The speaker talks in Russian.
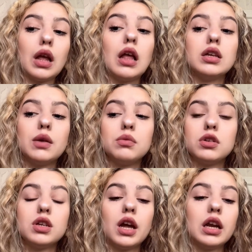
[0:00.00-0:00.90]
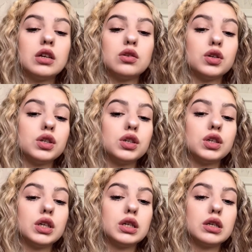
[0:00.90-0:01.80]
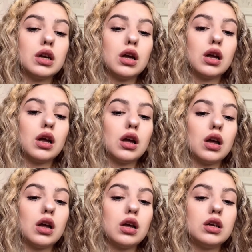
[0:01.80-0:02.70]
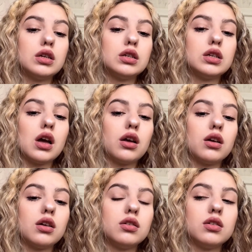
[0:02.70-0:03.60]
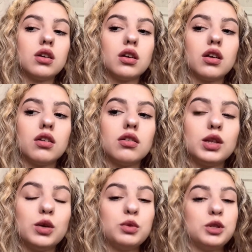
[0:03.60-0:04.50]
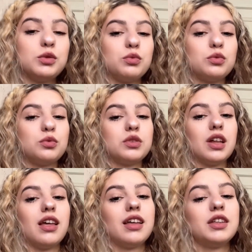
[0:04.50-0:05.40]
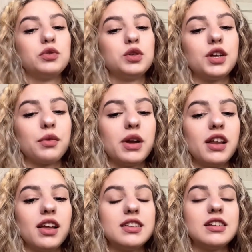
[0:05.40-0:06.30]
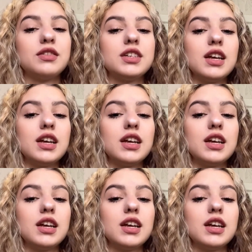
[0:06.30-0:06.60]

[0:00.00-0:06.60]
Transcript: на самом деле сложно жить. Старые гангстеры. Да почему? Да ладно, все нормально, оставьте.